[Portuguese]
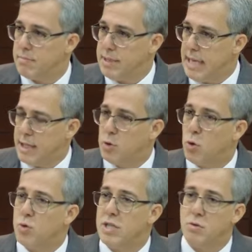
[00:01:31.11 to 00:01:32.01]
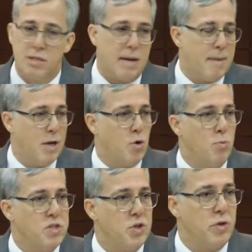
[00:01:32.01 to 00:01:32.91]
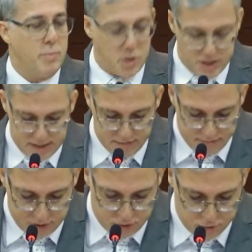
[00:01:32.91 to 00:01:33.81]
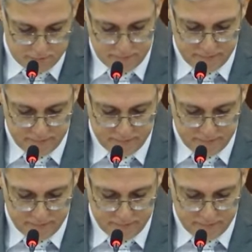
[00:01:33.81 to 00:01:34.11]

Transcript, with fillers: e aqui eu estou usando trabalho como sinônimo de serviço,